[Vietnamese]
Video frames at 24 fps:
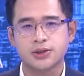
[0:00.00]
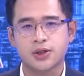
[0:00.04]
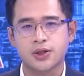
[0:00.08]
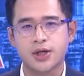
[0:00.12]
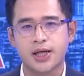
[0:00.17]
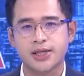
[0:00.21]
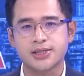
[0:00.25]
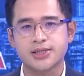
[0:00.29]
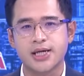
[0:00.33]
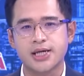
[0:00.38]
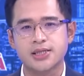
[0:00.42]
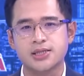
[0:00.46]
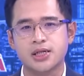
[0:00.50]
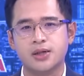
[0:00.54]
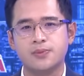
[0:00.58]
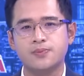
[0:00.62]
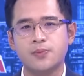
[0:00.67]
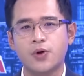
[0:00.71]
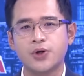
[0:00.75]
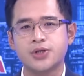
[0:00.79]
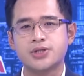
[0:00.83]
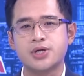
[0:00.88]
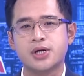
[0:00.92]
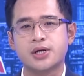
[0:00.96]
đó là xây dựng
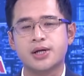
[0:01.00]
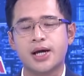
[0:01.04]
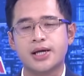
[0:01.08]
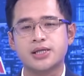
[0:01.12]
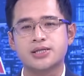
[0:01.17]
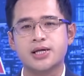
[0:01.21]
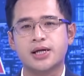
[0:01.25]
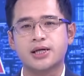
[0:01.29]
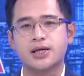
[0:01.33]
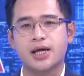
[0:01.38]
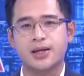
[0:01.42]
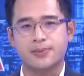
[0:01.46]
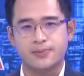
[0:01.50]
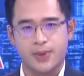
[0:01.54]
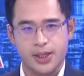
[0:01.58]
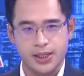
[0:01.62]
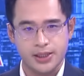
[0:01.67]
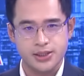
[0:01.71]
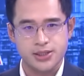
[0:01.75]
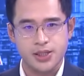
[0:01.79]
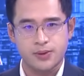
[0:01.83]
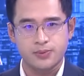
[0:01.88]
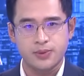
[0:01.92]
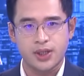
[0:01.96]
môi trường cạnh tranh lành mạnh
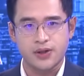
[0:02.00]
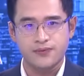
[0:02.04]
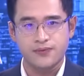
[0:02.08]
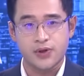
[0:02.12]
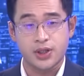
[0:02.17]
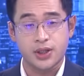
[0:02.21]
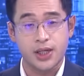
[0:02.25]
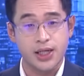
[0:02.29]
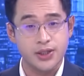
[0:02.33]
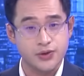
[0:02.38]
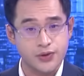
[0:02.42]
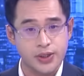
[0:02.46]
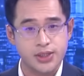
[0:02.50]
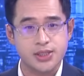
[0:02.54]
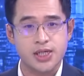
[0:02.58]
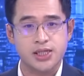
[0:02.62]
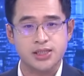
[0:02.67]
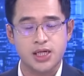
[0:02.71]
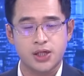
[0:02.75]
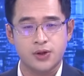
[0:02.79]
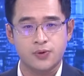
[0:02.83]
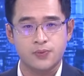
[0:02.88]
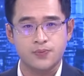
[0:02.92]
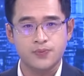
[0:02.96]
trong lĩnh vực kinh doanh
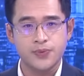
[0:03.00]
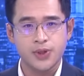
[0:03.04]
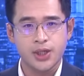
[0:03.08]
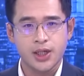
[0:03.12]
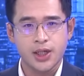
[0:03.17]
xăng dầu,